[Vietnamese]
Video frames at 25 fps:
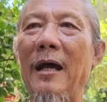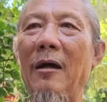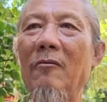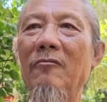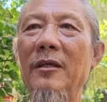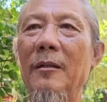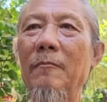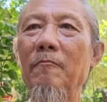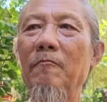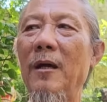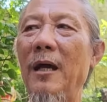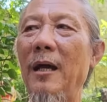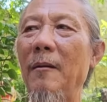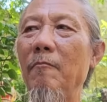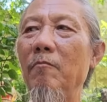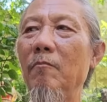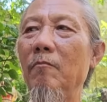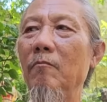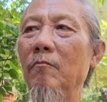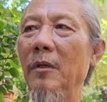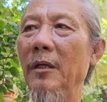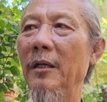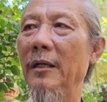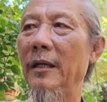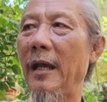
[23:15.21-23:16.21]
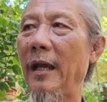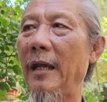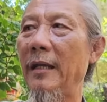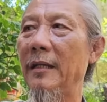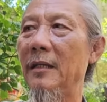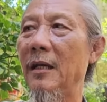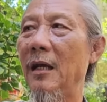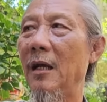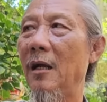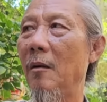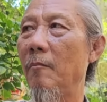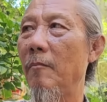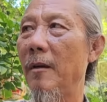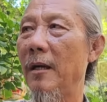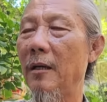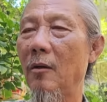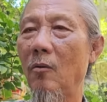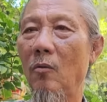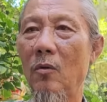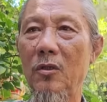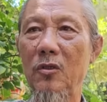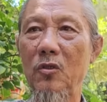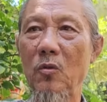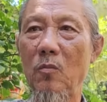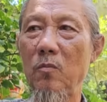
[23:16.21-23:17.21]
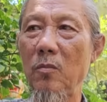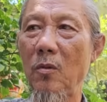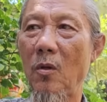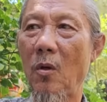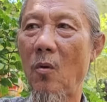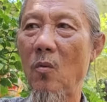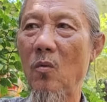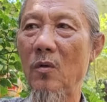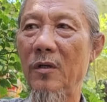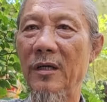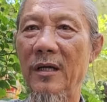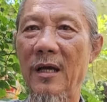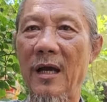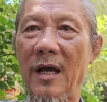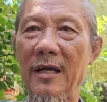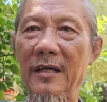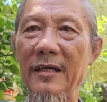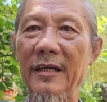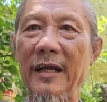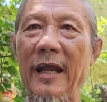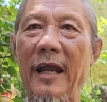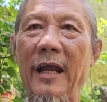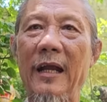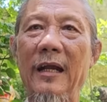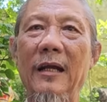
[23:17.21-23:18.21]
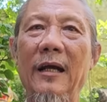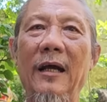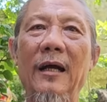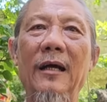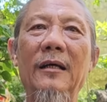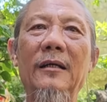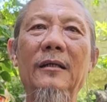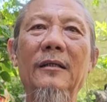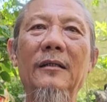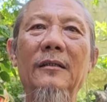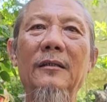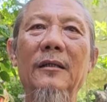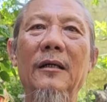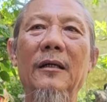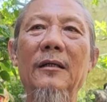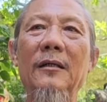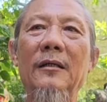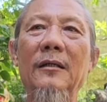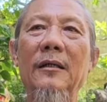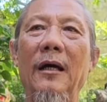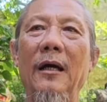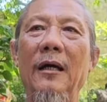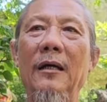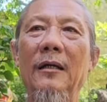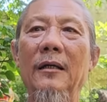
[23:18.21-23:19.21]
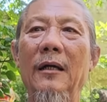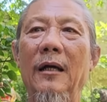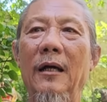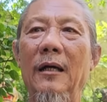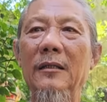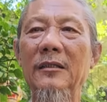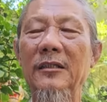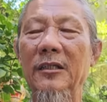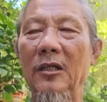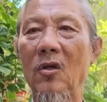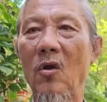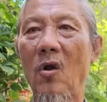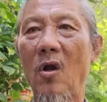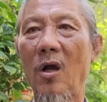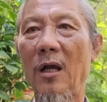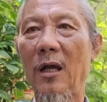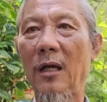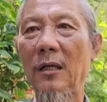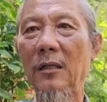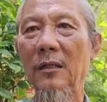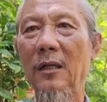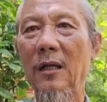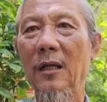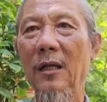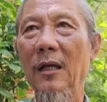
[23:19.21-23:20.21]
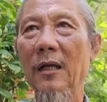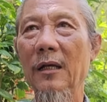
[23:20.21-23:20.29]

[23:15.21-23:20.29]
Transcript: đạo chánh pháp 12 giờ là bắt đầu nó súng nổ rền vang ở Sài Gòn hết.